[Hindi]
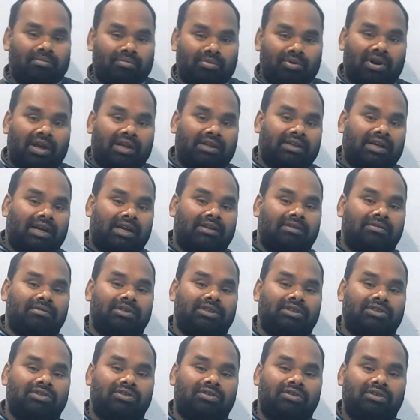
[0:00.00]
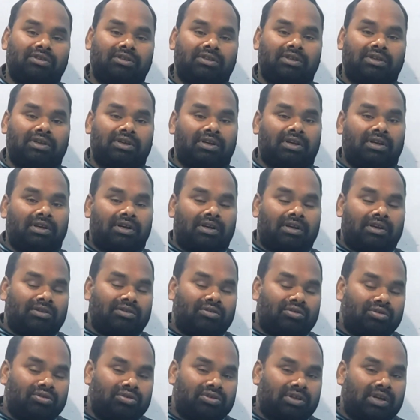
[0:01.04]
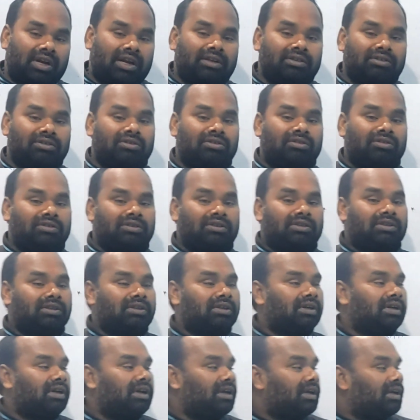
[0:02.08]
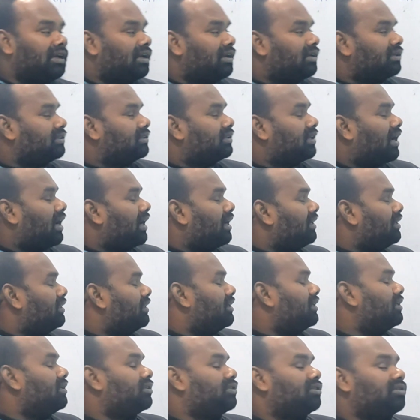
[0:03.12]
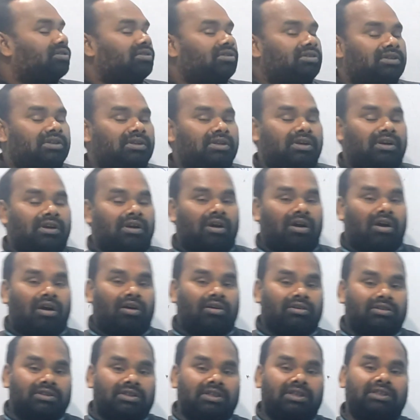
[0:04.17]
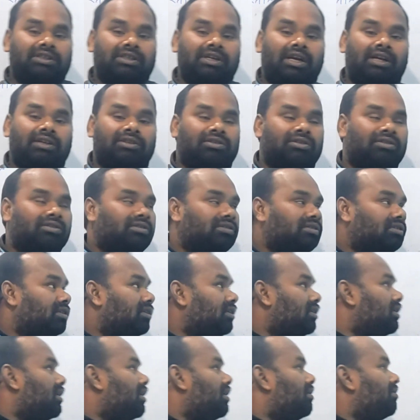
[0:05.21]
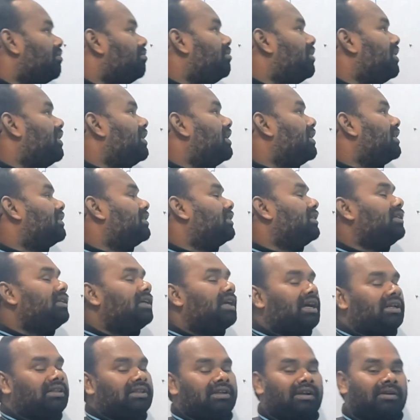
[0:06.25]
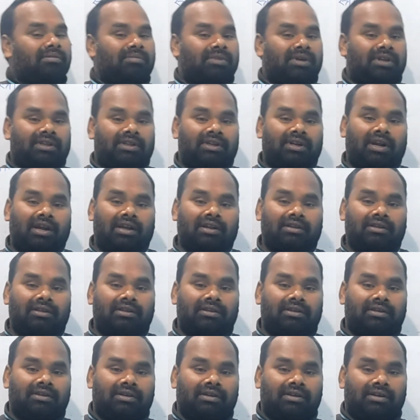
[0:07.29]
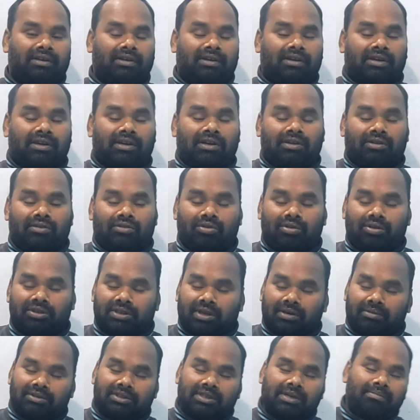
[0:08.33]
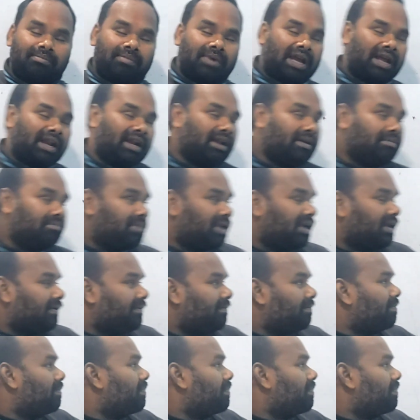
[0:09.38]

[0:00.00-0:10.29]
पुरातात्विक स्रोत दूसरा स्रोत साहित्यिक स्रोत और तीसरा स्रोत विदेशी यात्रा वित्रांत तो सबसे पहले मैं